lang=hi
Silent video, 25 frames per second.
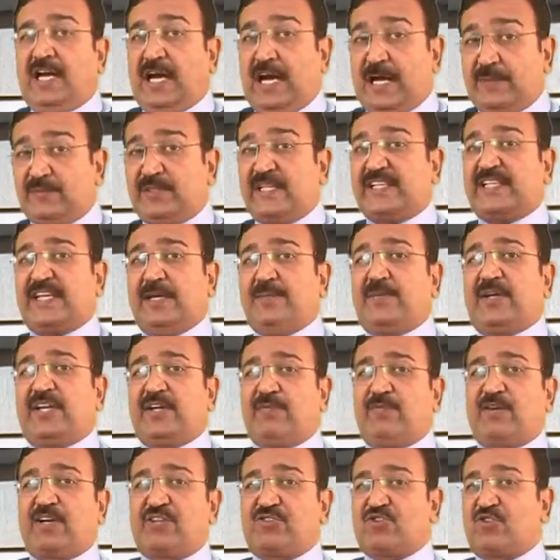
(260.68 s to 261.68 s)
अब देखिए मेरे
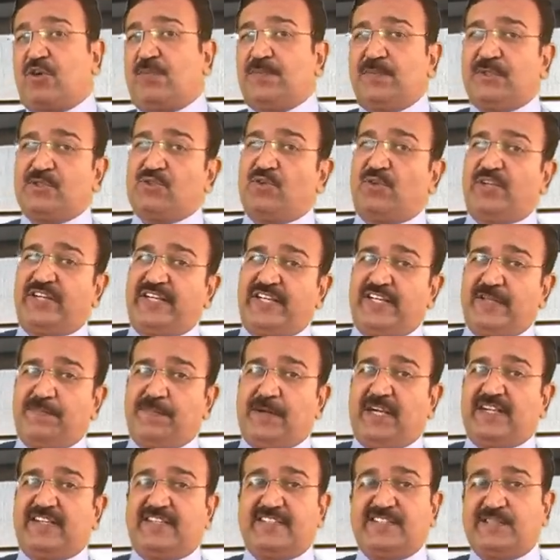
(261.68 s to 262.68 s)
वर्कशॉप में जो लेडी
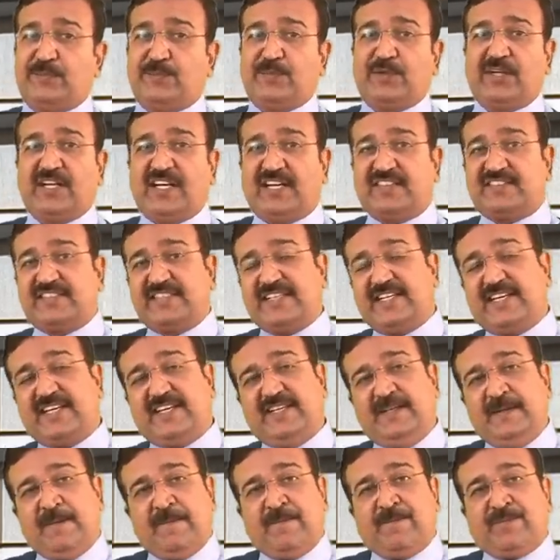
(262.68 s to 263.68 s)
पार्टिसिपेंट आती है
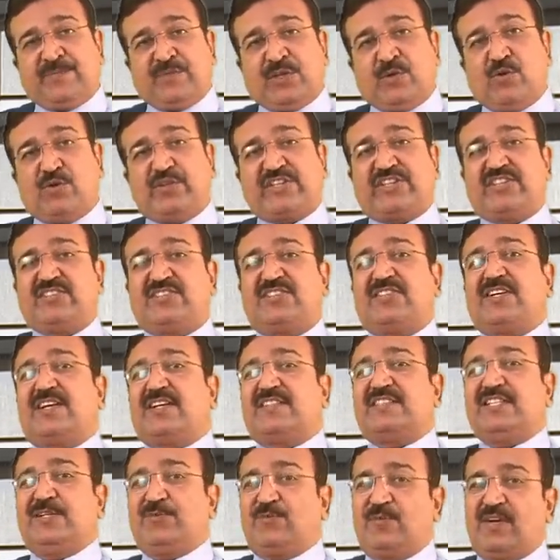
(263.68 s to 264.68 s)
वो किस तरह
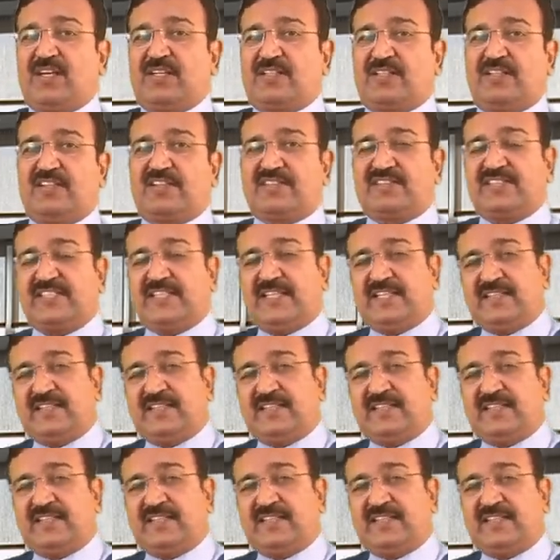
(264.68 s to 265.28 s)
से वर्क करती